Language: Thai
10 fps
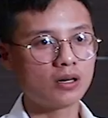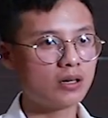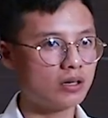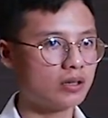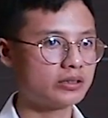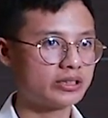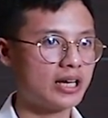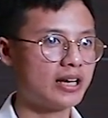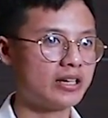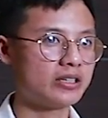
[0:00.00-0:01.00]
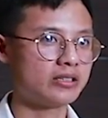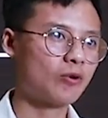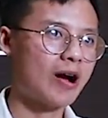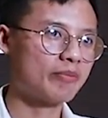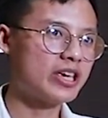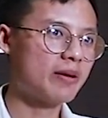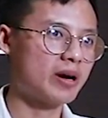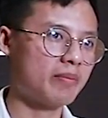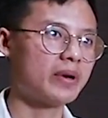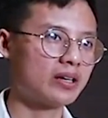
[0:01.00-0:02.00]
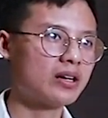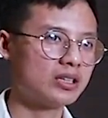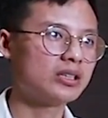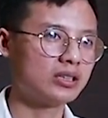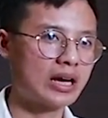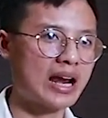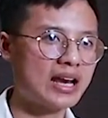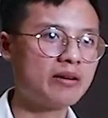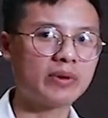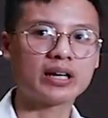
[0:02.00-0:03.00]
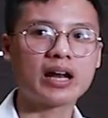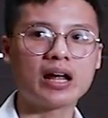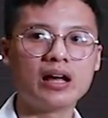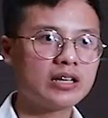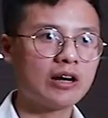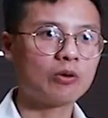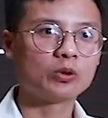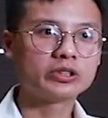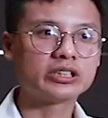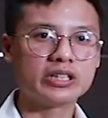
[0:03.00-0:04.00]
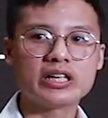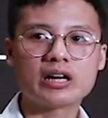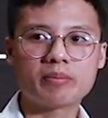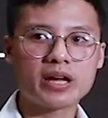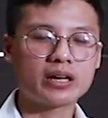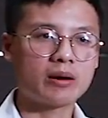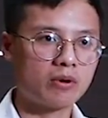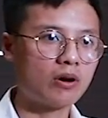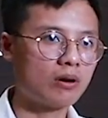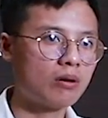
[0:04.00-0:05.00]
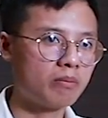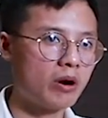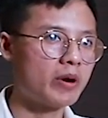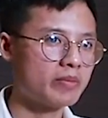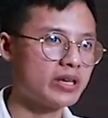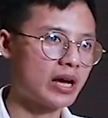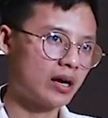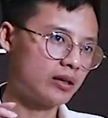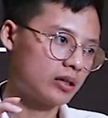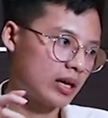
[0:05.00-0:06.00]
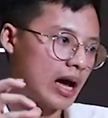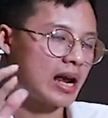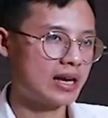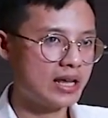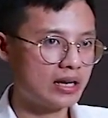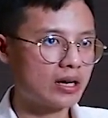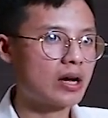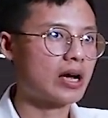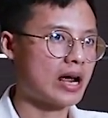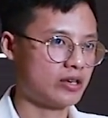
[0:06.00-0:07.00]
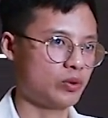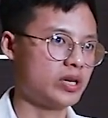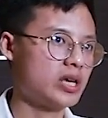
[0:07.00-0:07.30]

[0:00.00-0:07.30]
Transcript: เออไซเลนความเงียบอะ่ะมันก็คือการเล่นเหมือนกันอ่ะที่เรารู้สึกดีกับเพลงเนี่ยเพราะเพราะมันมีทั้งการเล่นแล้วก็การหยุด